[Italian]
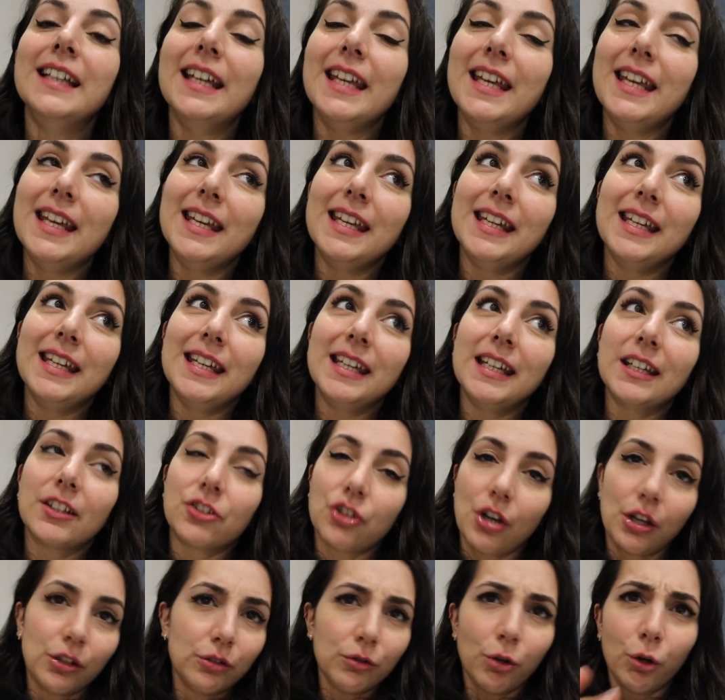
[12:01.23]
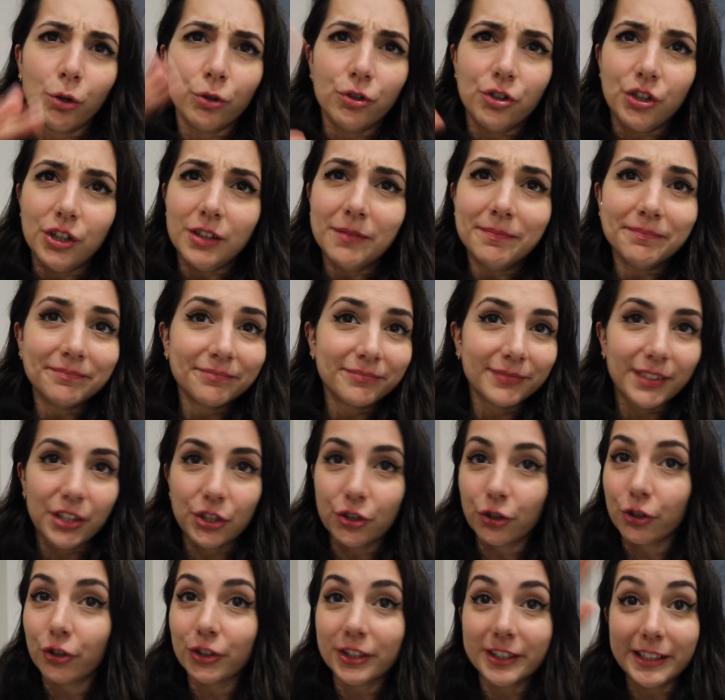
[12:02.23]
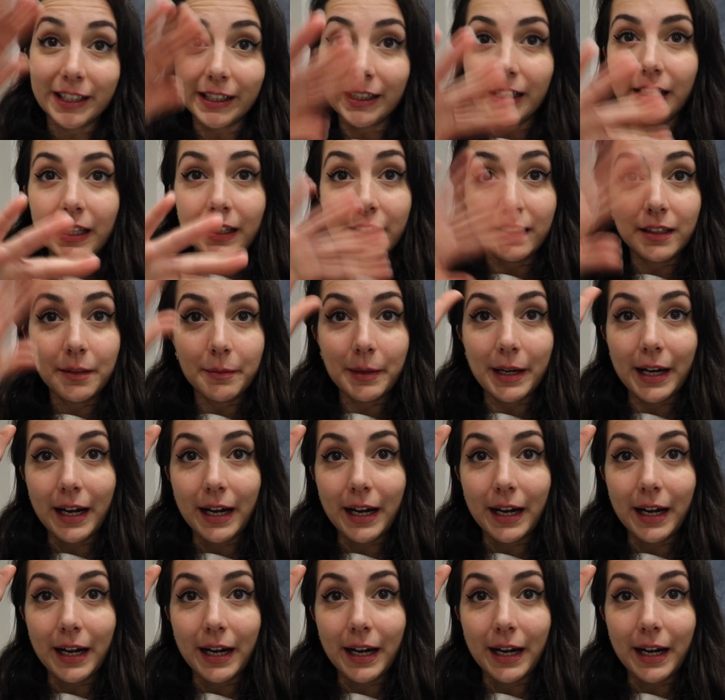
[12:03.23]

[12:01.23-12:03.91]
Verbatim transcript: e cioè oggi sono stanchissima